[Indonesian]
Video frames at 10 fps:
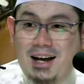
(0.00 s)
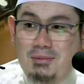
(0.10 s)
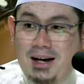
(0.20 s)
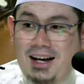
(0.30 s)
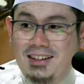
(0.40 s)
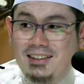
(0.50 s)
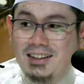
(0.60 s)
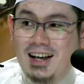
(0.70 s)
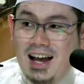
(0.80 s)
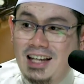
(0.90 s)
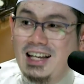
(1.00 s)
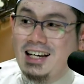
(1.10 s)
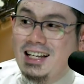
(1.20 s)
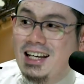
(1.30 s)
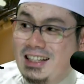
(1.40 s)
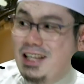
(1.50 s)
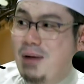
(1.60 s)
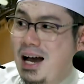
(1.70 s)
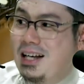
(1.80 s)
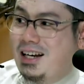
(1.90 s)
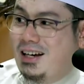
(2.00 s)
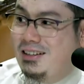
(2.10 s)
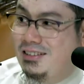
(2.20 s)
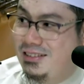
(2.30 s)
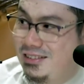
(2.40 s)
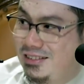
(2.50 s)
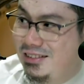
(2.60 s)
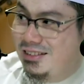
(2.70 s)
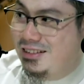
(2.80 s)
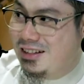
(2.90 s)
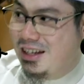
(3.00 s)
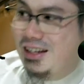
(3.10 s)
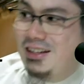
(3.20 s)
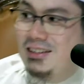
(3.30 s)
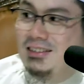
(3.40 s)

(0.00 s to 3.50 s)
ada apa? Ada niat ibadah. Ya.